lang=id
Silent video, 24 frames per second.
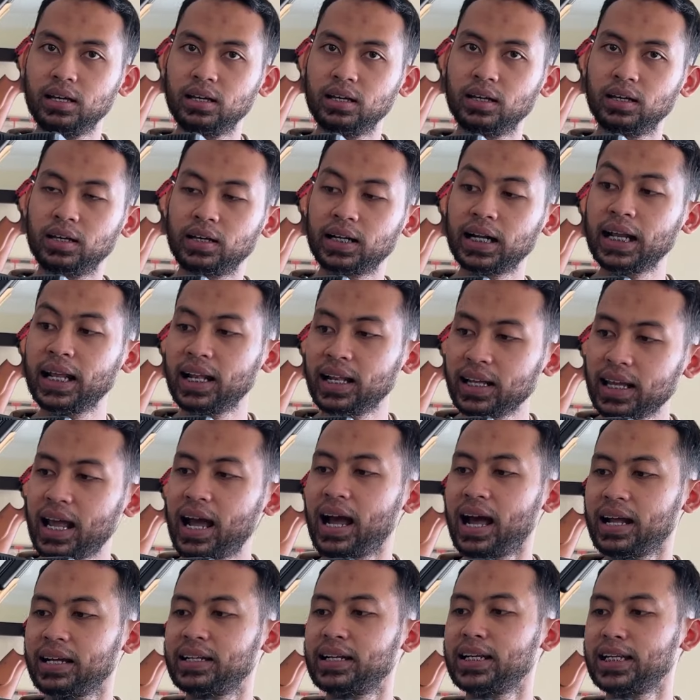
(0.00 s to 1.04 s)
eh, rail
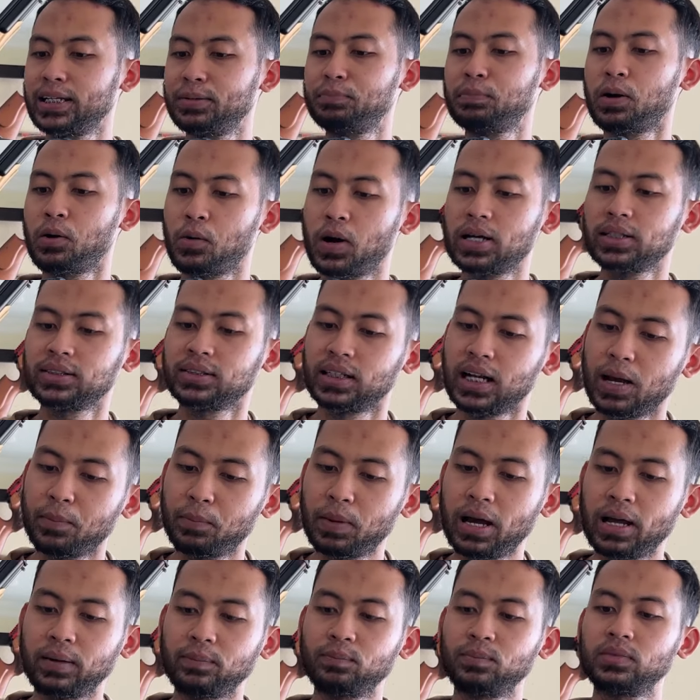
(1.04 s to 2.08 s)
yang ada di bawah
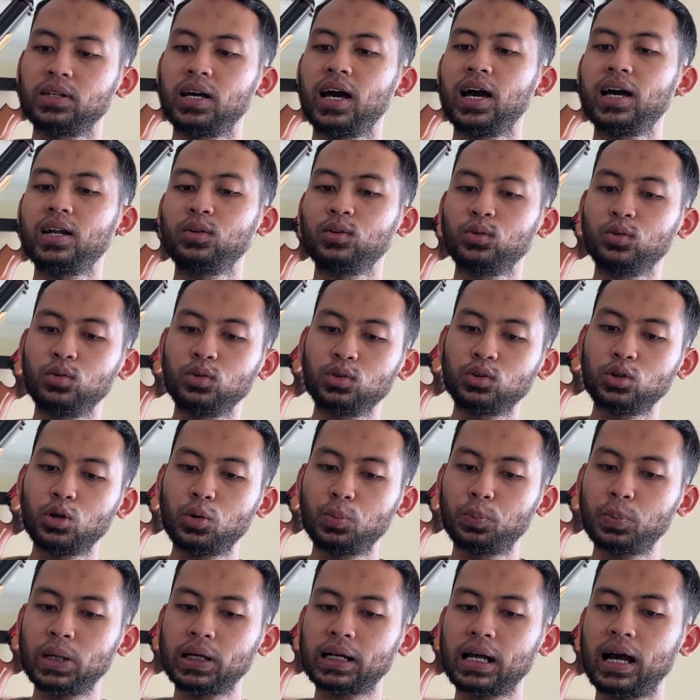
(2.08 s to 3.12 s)
senapan dan
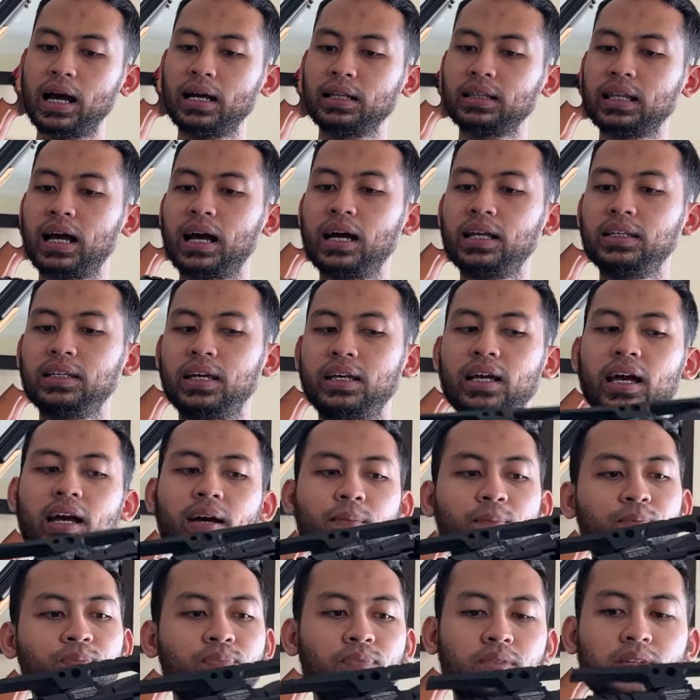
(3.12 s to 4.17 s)
untuk pegangan tangannya ya